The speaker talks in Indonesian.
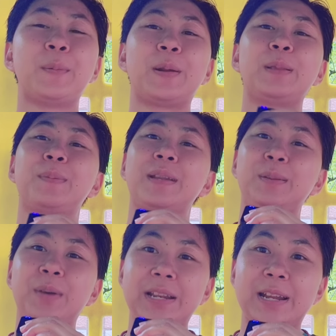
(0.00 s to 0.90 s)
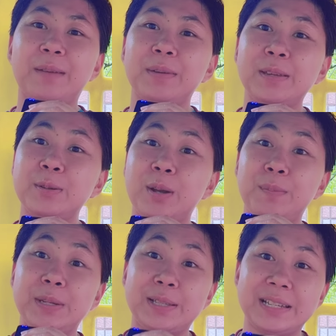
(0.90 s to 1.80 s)
Woi berarti perhitungan ya namanya
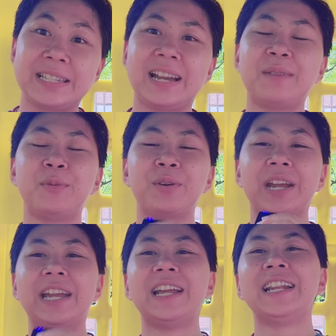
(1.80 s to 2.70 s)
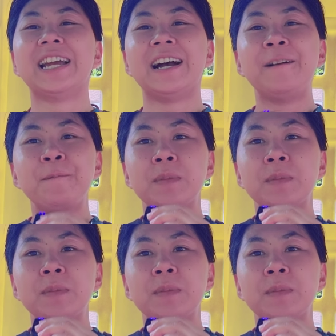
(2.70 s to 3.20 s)
juga bisnis ya mungkin ya.